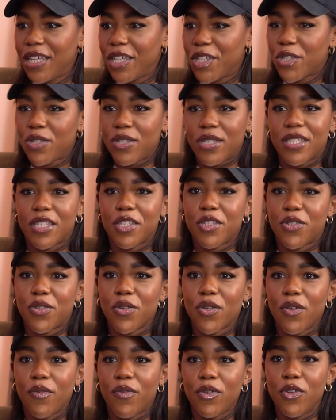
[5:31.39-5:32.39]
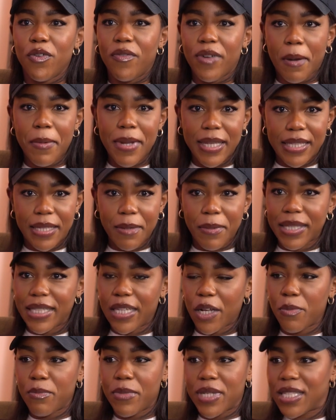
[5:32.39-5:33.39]
cioè nel senso io voglio veramente
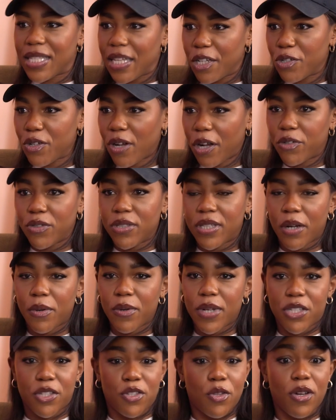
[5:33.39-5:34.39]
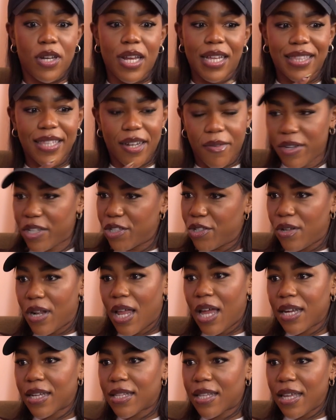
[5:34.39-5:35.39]
mandare un messaggio, raccontare una storia attraverso
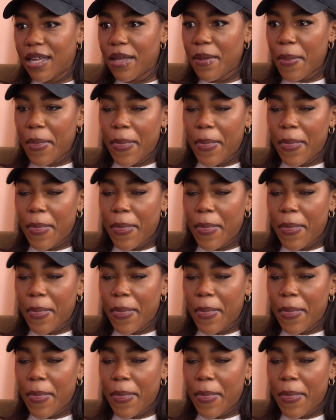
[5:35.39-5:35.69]
l'arte